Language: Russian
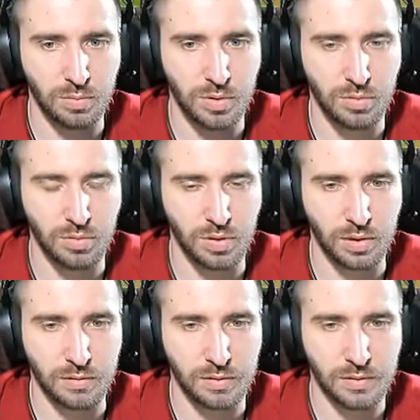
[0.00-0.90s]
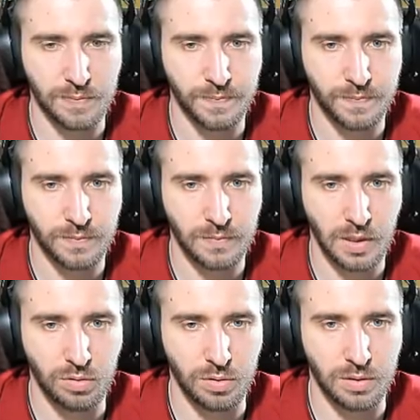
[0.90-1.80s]
без юнитов.
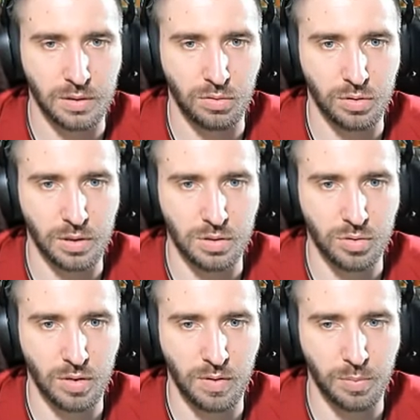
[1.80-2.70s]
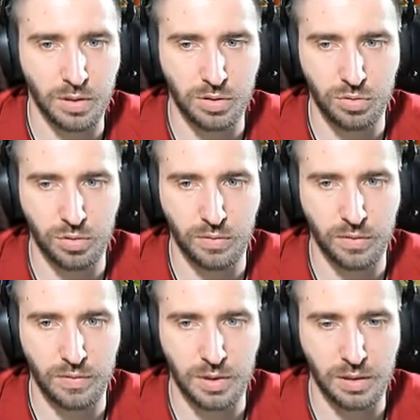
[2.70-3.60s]
Хоть, хоть разок вам покажу его
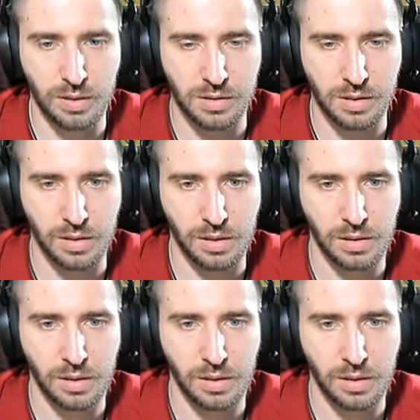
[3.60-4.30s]
во всей красе.